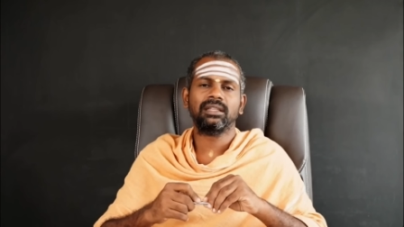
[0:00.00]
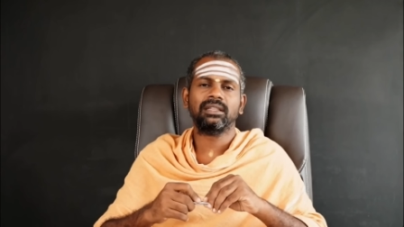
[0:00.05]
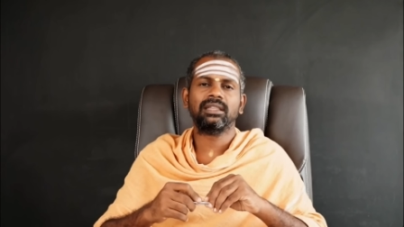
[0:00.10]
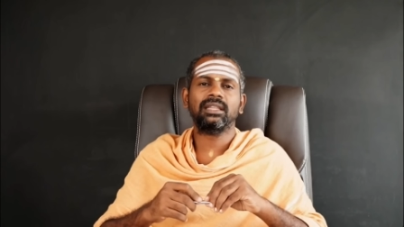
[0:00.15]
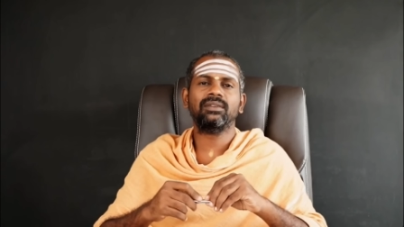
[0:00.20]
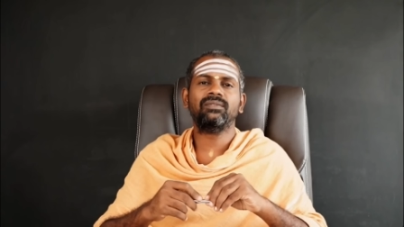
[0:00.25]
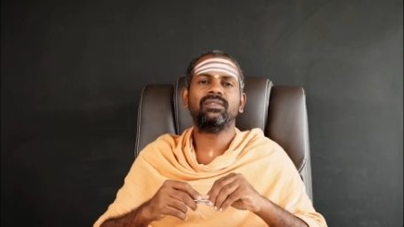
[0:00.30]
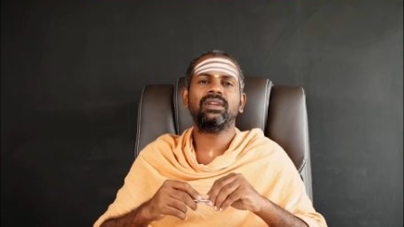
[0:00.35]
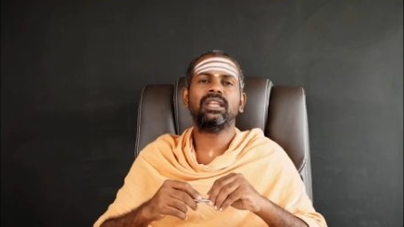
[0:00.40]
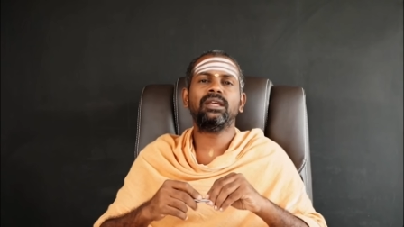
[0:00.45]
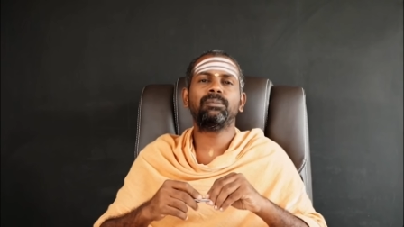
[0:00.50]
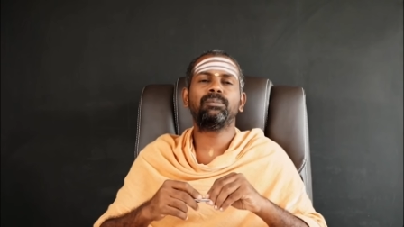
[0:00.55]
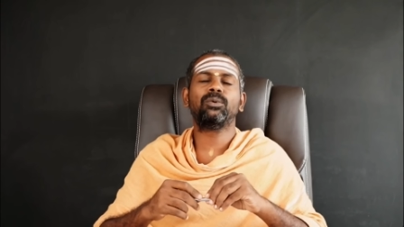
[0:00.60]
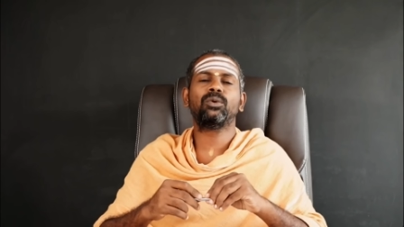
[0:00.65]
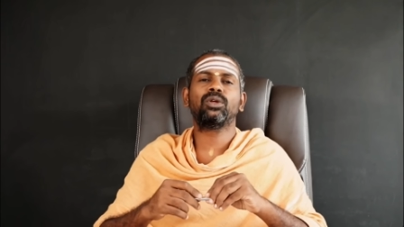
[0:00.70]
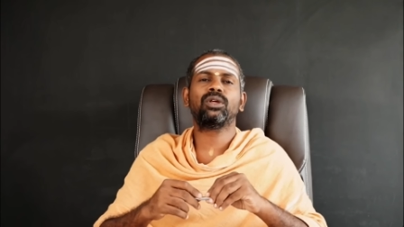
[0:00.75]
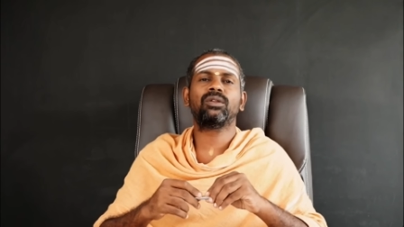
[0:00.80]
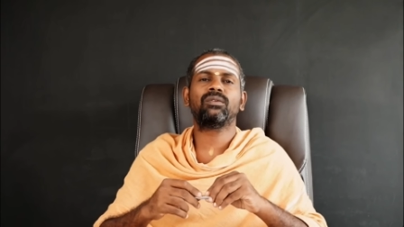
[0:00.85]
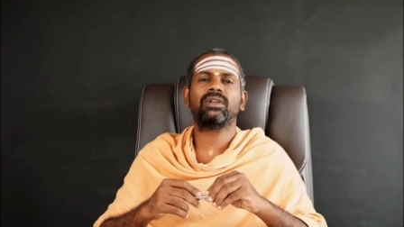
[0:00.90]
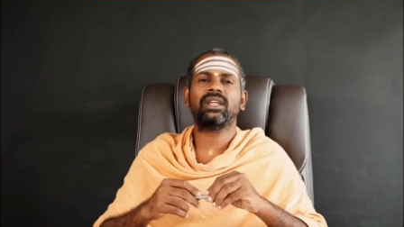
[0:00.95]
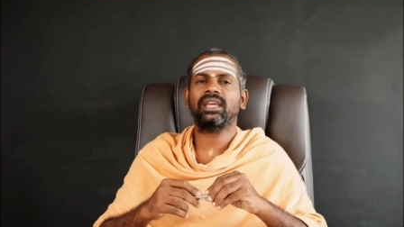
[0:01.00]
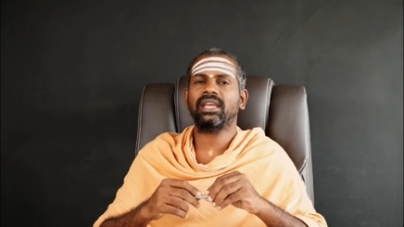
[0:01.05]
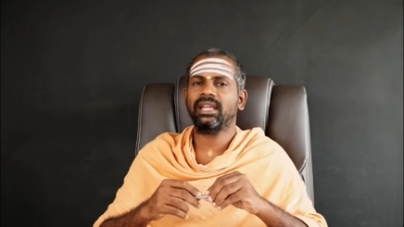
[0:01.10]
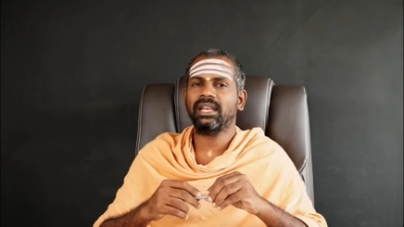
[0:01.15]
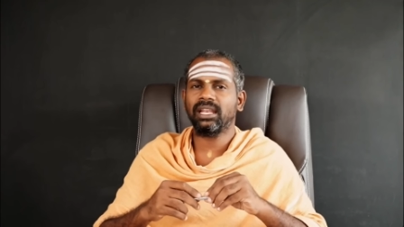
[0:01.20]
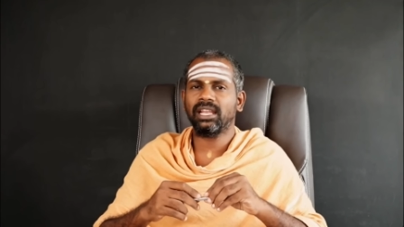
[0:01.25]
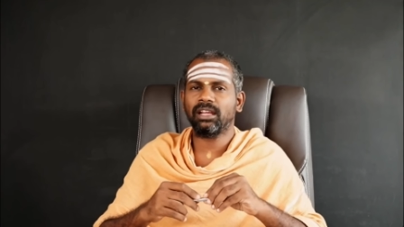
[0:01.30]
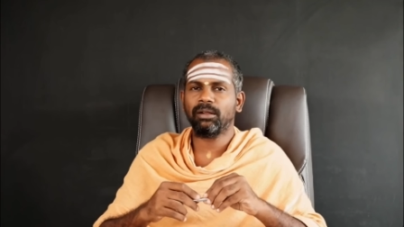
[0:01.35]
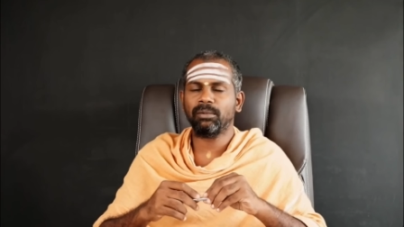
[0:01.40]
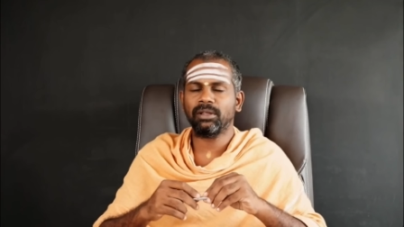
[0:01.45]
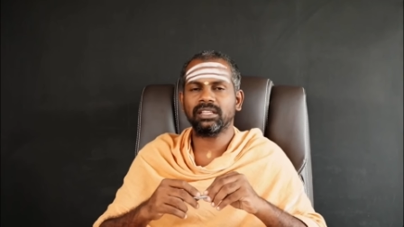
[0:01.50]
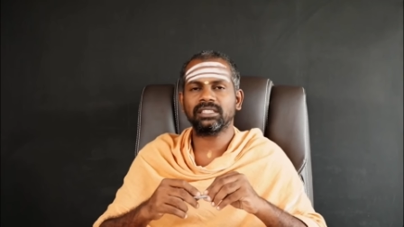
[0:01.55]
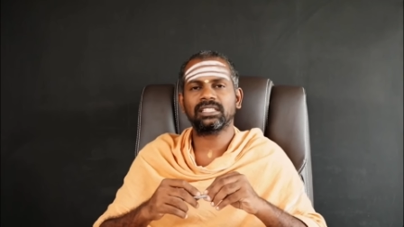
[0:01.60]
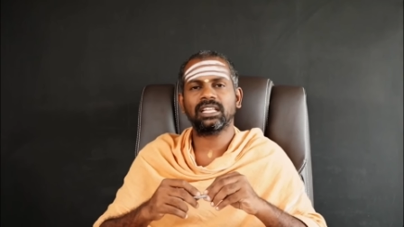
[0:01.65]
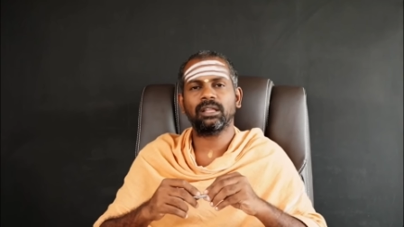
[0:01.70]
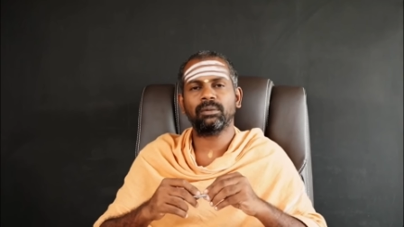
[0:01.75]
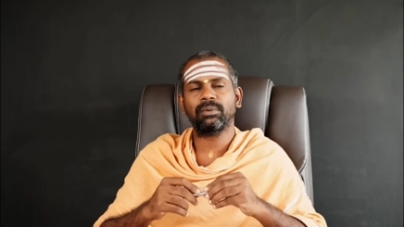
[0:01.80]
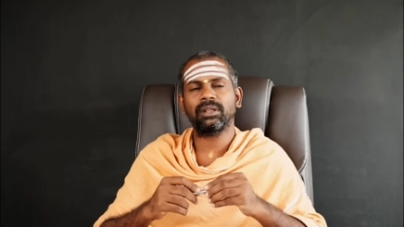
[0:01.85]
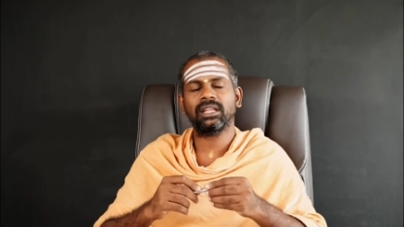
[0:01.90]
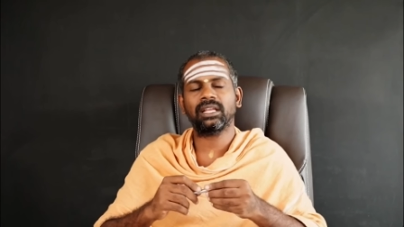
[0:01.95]
இந்த விழிப்புணர்வுனால் என்ன அப்படின்னு
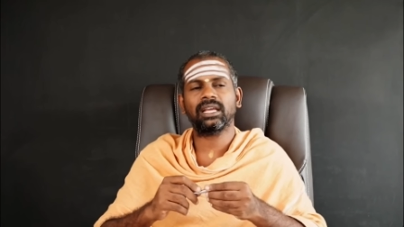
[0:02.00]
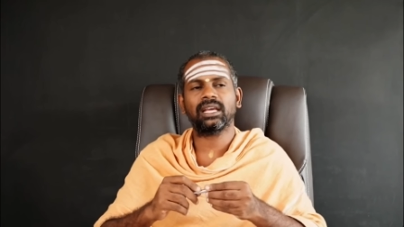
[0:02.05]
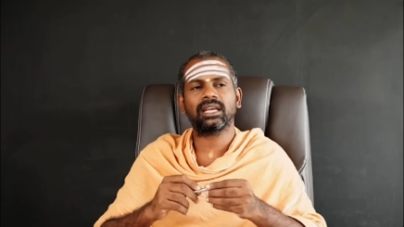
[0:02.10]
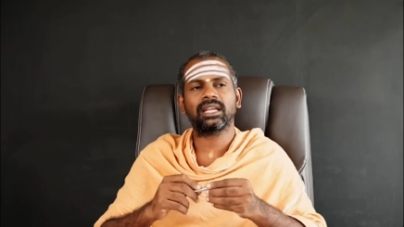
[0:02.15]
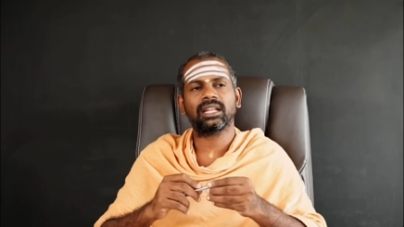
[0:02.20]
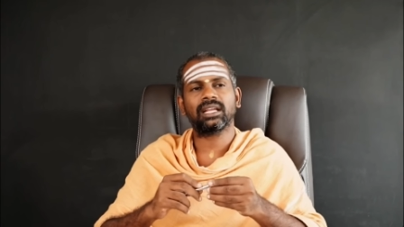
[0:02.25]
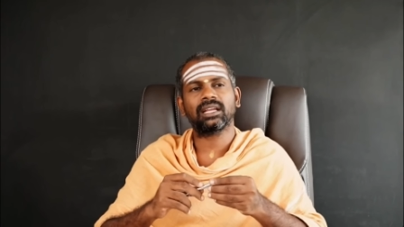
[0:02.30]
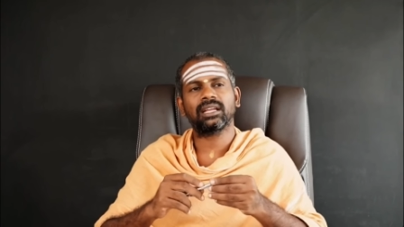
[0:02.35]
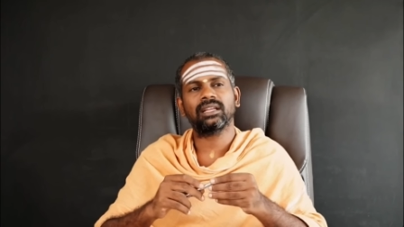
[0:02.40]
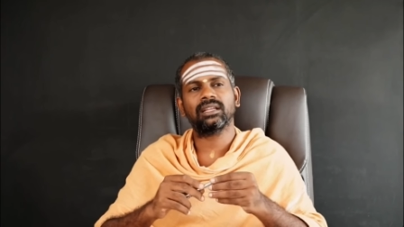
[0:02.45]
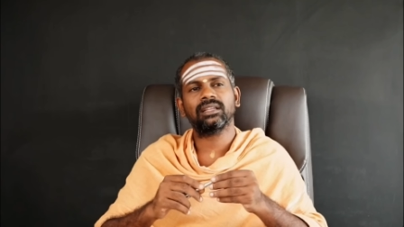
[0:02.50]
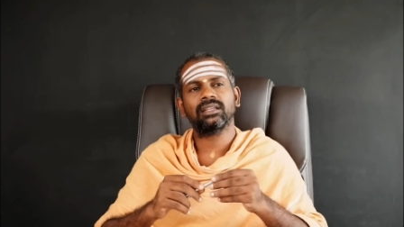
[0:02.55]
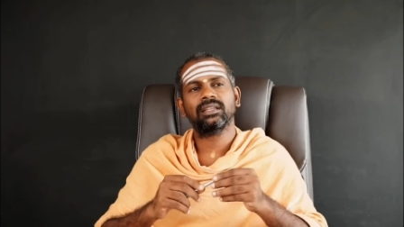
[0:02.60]
சில பேர் கேட்குறாங்க